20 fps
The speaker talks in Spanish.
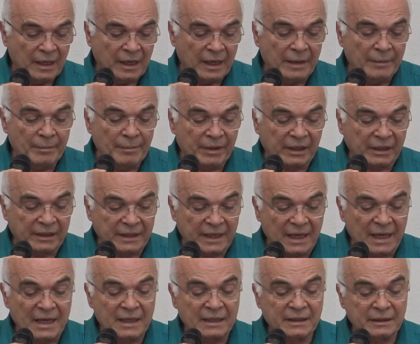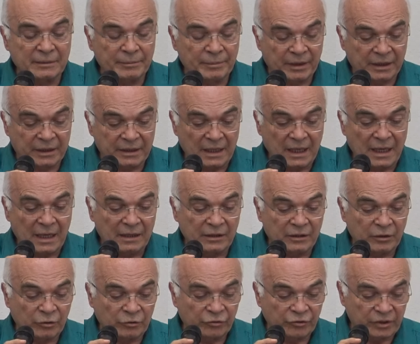en verdad, en
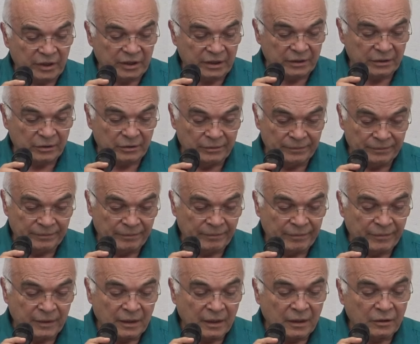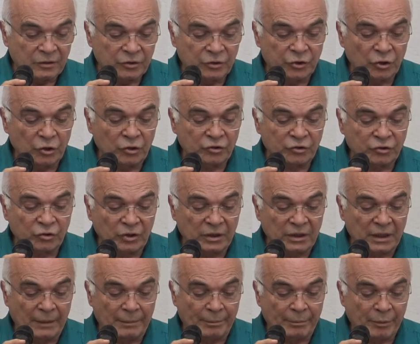verdad os digo, yo soy
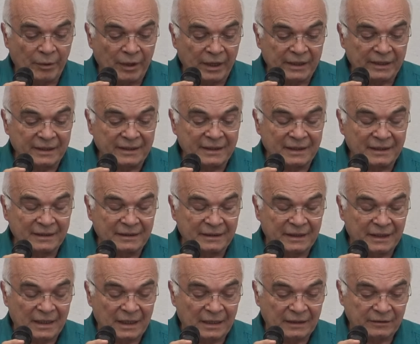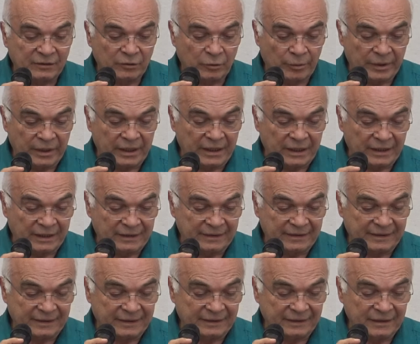la puerta de las
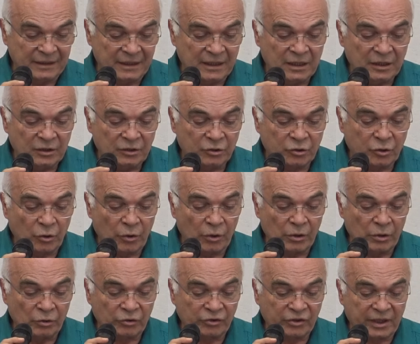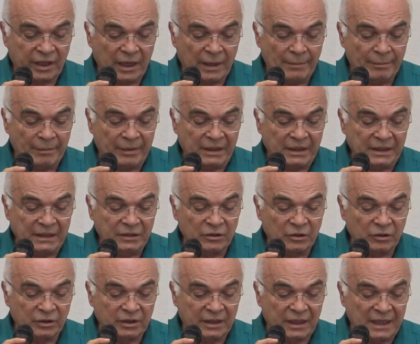ovejas. Todos los que han
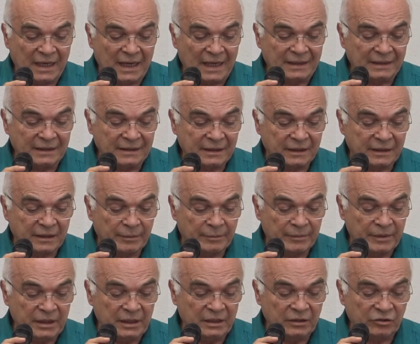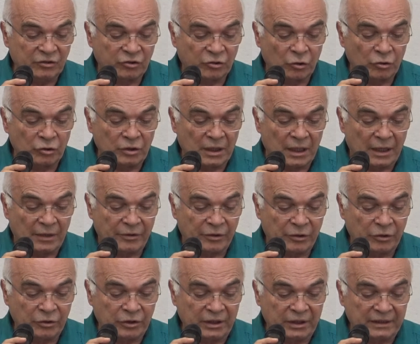venido delante de mí son
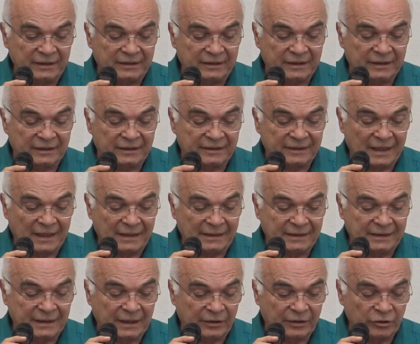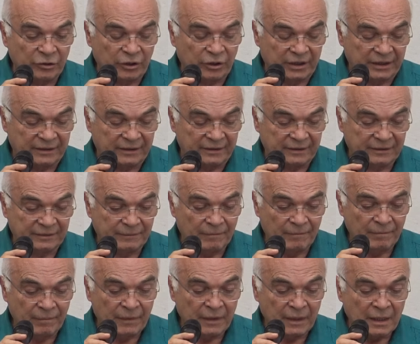ladrones y salteadores.
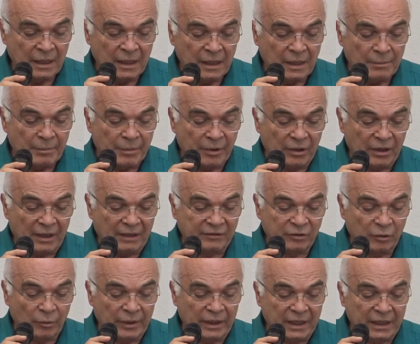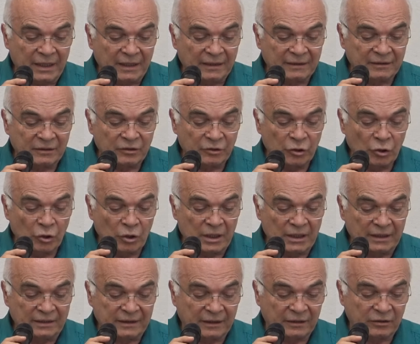Pero las ovejas no
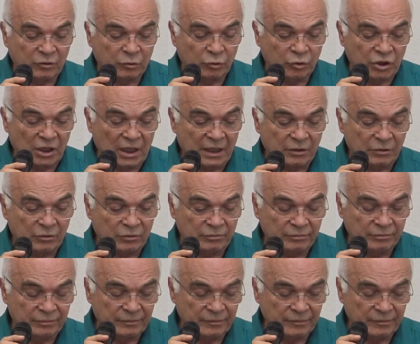les escucharon.